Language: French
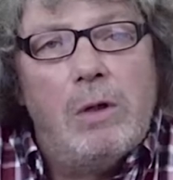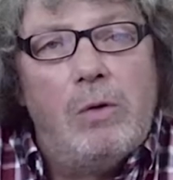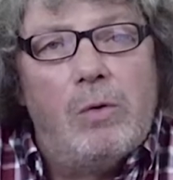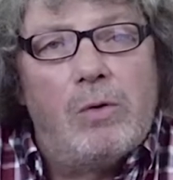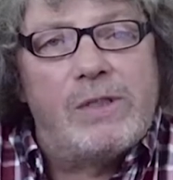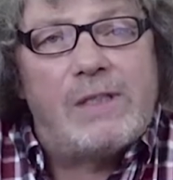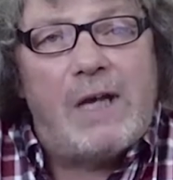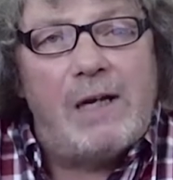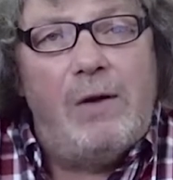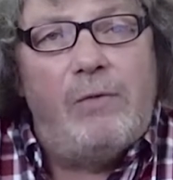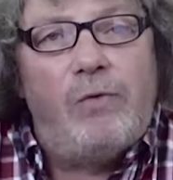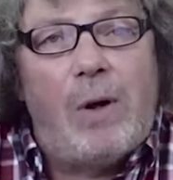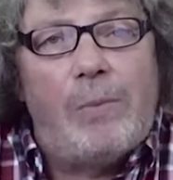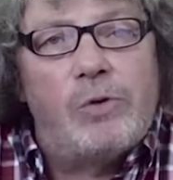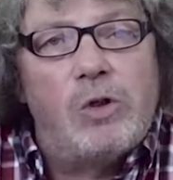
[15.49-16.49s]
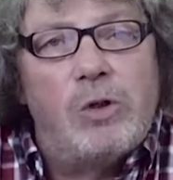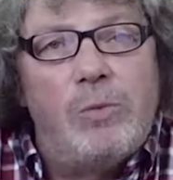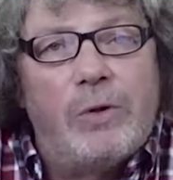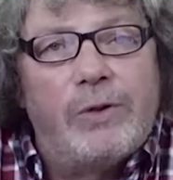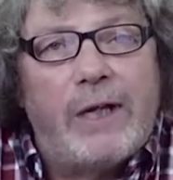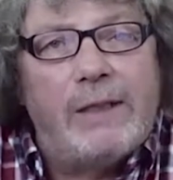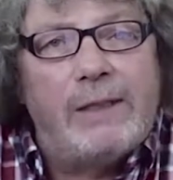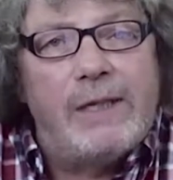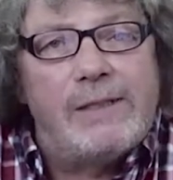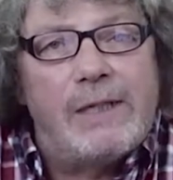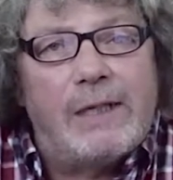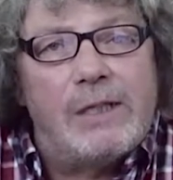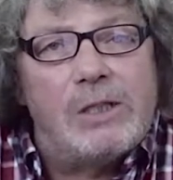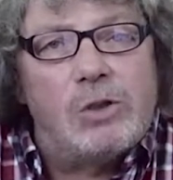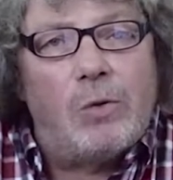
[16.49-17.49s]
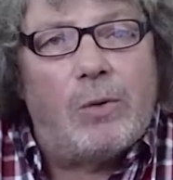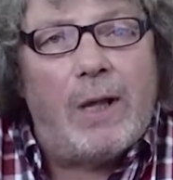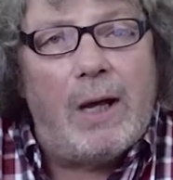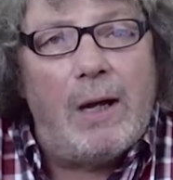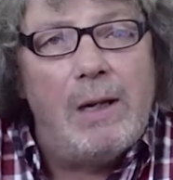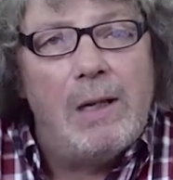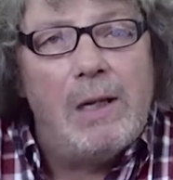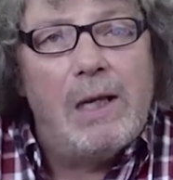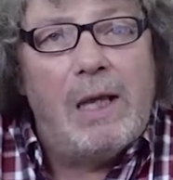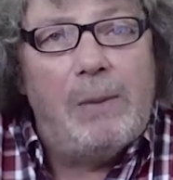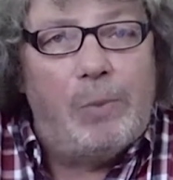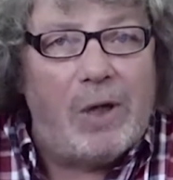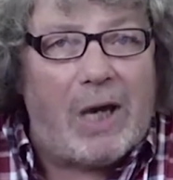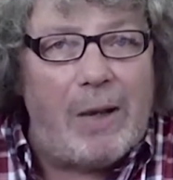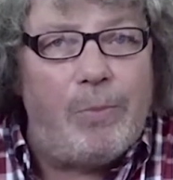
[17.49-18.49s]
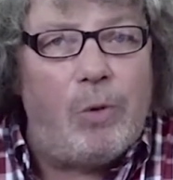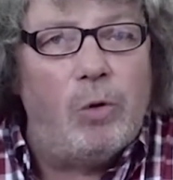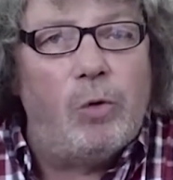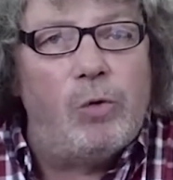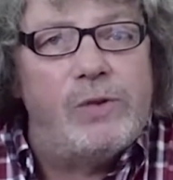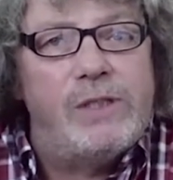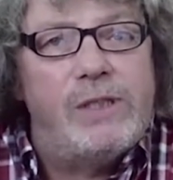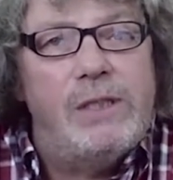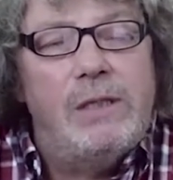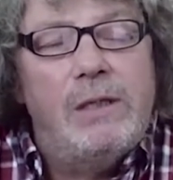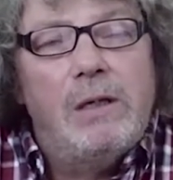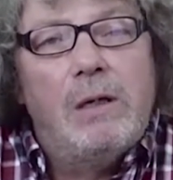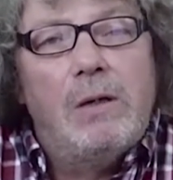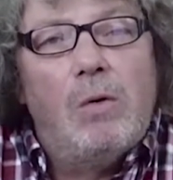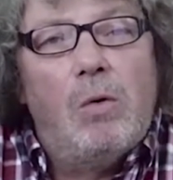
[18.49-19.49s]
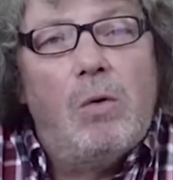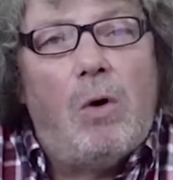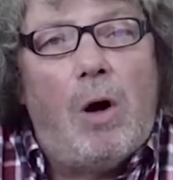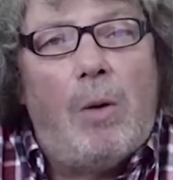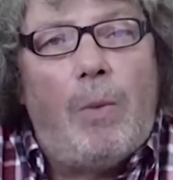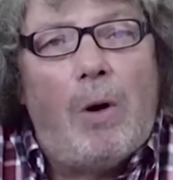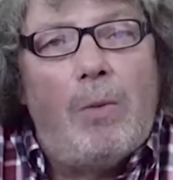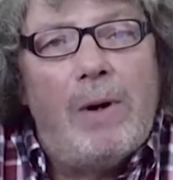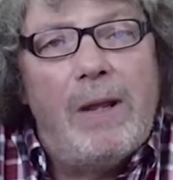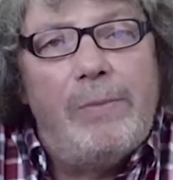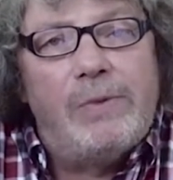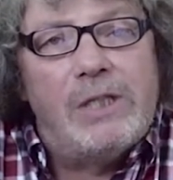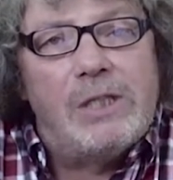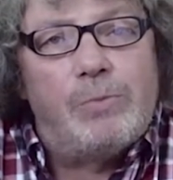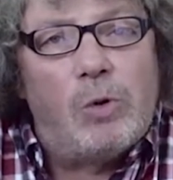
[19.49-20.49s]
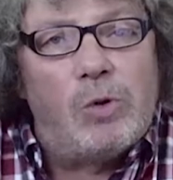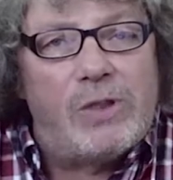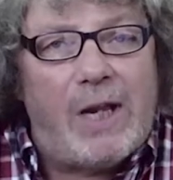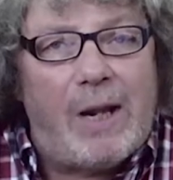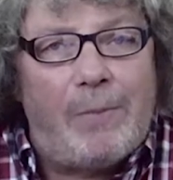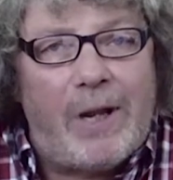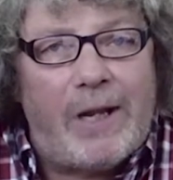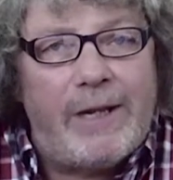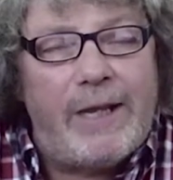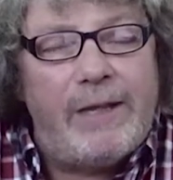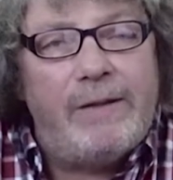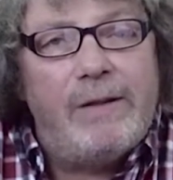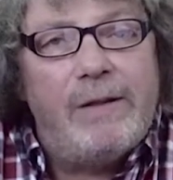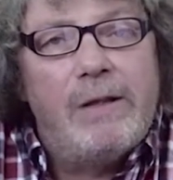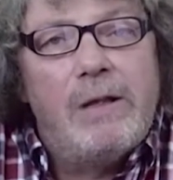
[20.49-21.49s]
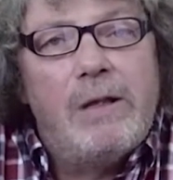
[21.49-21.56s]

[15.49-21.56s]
Donc ça, il faut absolument traiter ces questions-là, et puis répondre aussi aux grands problèmes qui se posent à la planète.